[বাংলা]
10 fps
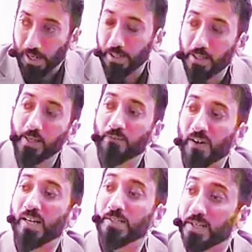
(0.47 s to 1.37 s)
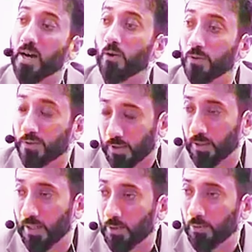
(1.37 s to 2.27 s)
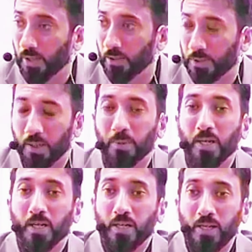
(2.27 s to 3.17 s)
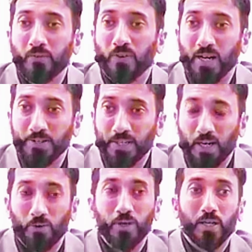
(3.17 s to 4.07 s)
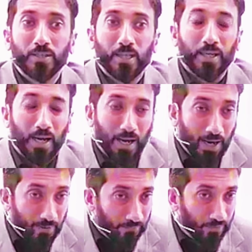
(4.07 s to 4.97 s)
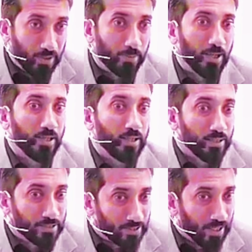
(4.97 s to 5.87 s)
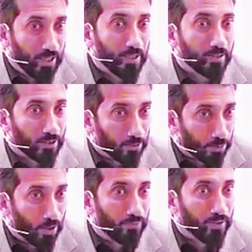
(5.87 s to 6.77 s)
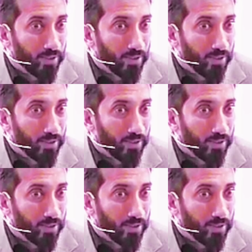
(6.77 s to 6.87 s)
তিনি বলছেন নামাজের মধ্যে এই উপকারটি আছে যে এটা তোমাকে অশ্লীলতায় পড়ে যাওয়া থেকে রক্ষা করবে